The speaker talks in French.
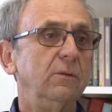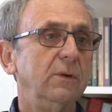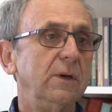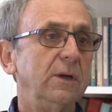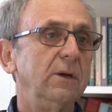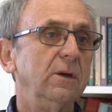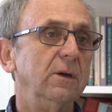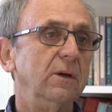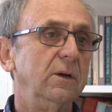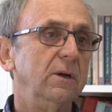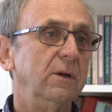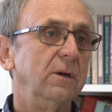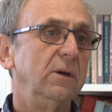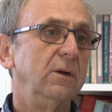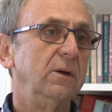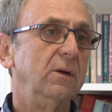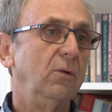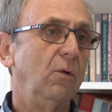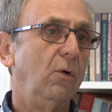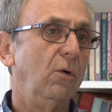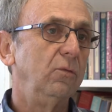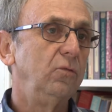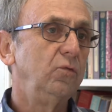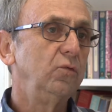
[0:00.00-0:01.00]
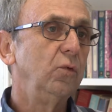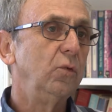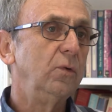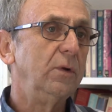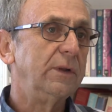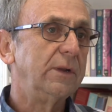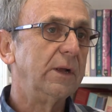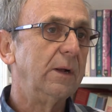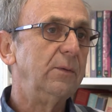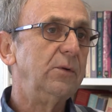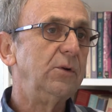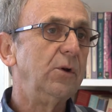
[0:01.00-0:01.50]
Oui. Euh, on, nous, on
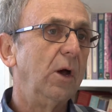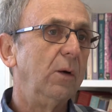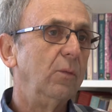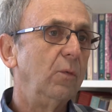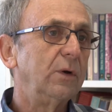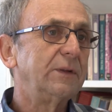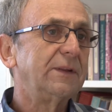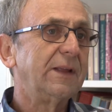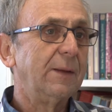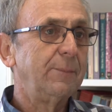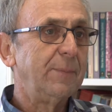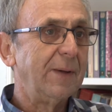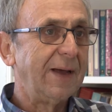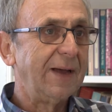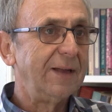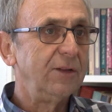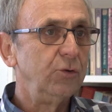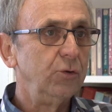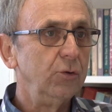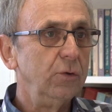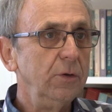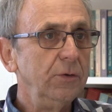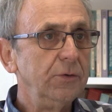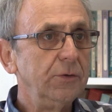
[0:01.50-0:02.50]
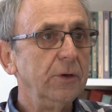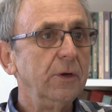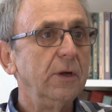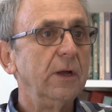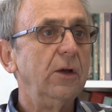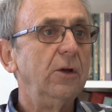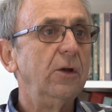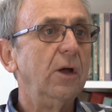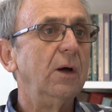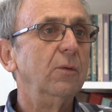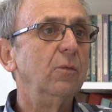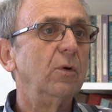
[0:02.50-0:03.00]
établit un montant par adulte
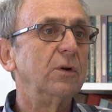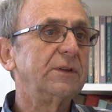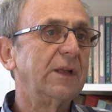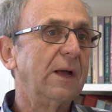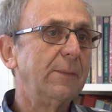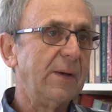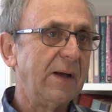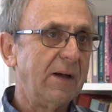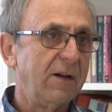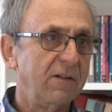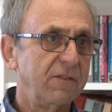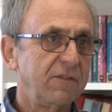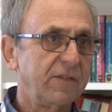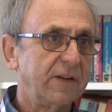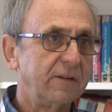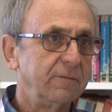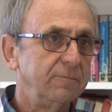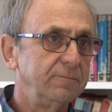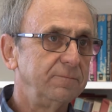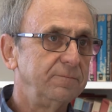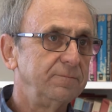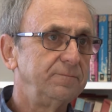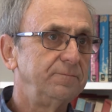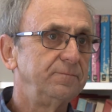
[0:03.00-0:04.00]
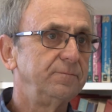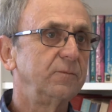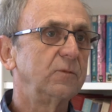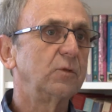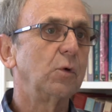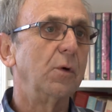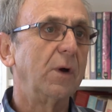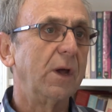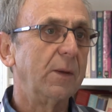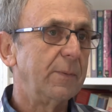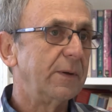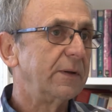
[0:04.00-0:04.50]
et un montant par enfant
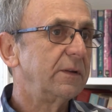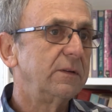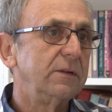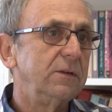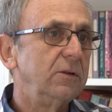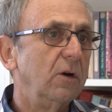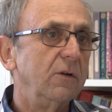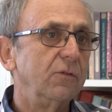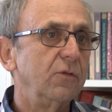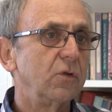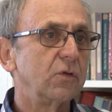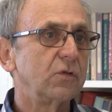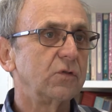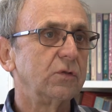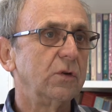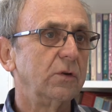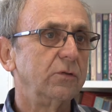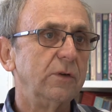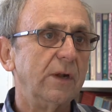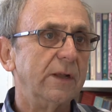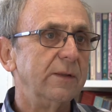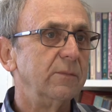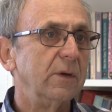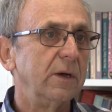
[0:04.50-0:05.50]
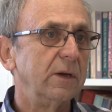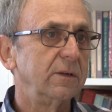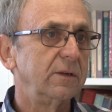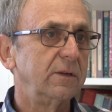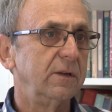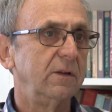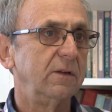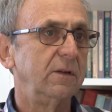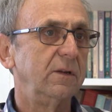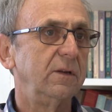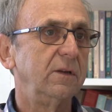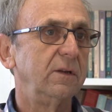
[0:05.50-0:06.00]
qu'on répartit en fonction de la demande
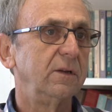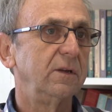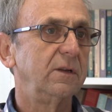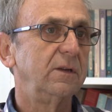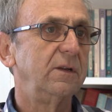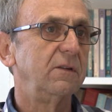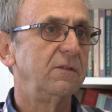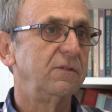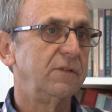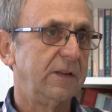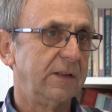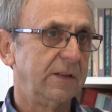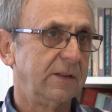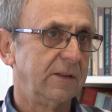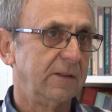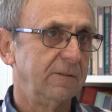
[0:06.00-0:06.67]
qui est, faite.